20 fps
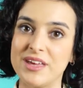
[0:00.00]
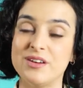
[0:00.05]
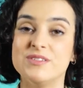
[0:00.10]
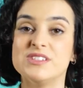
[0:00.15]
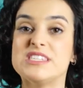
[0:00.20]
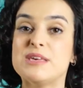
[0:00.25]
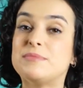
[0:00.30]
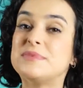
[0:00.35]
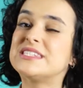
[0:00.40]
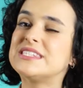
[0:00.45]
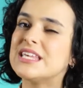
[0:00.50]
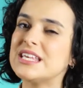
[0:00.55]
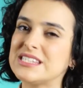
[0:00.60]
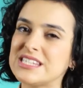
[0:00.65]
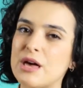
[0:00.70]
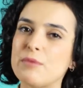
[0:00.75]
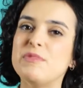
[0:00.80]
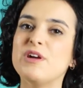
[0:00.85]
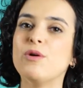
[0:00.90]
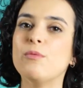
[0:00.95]
você precisa
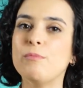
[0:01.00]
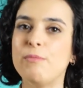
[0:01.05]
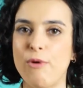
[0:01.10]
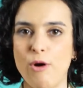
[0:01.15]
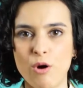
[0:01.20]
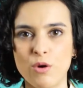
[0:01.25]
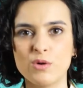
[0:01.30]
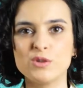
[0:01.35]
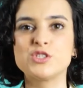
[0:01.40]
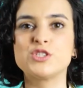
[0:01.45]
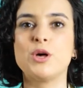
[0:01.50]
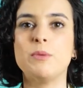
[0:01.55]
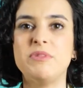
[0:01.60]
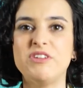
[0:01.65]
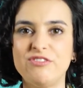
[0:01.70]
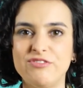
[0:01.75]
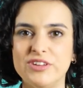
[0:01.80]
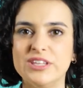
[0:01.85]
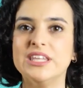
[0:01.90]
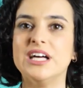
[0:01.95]
saber um pouco
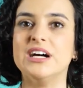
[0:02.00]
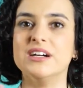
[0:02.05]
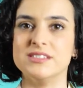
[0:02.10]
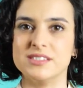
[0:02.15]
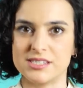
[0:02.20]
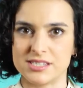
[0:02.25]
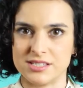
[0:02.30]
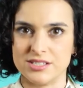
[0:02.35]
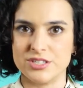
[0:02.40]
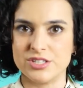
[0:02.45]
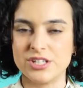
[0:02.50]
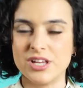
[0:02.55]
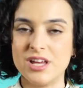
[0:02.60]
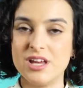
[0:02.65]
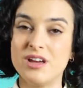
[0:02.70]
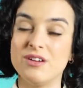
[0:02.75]
sobre finanças